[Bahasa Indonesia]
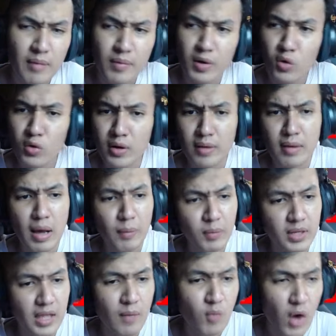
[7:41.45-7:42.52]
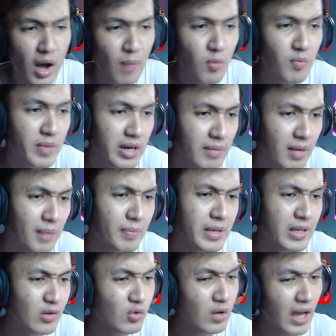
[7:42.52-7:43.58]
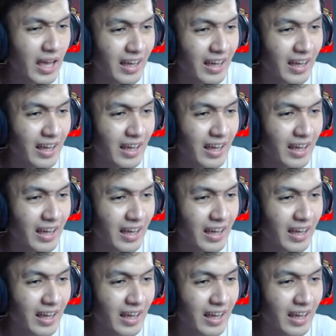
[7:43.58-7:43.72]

mana gue upgrade abu-abu minimal biru lah